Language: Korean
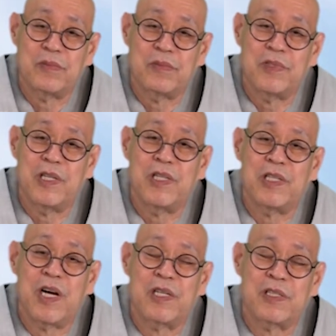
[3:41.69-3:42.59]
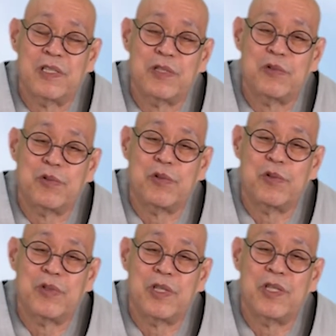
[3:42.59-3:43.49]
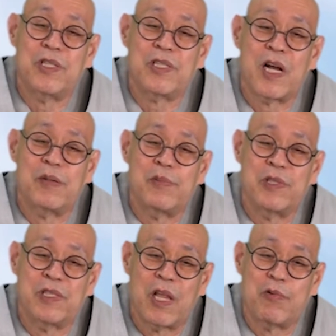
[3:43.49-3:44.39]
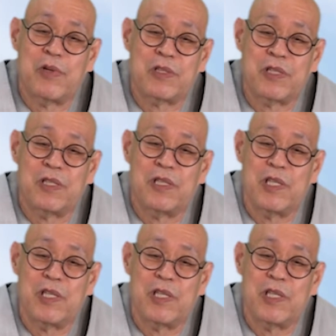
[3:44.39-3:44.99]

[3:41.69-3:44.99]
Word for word: 너희가 스스로 너희 삶을 태워서